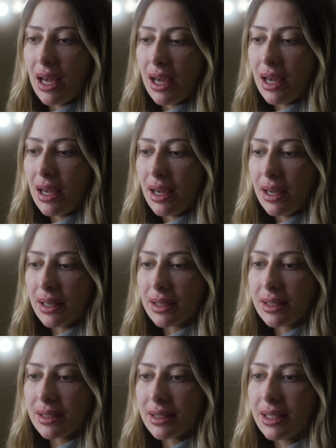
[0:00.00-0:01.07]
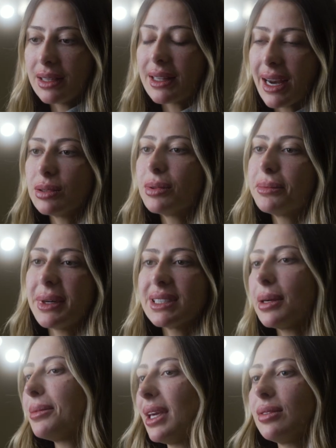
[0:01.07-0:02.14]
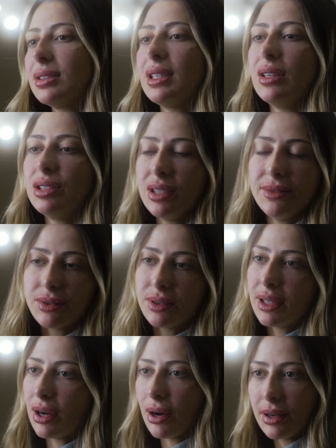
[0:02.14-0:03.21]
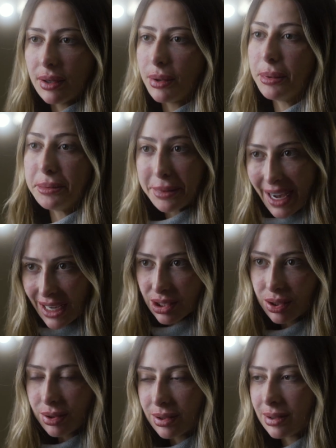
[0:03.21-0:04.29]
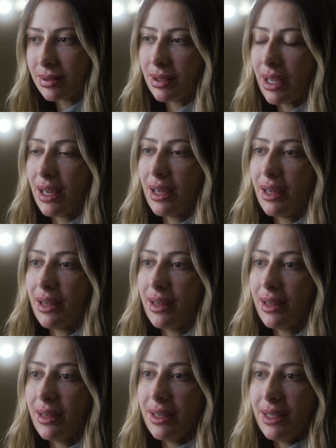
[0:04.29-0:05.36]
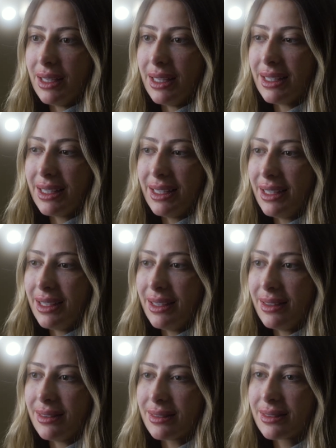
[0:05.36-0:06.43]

é, que traz um embasamento científico, teórico, prático é, e que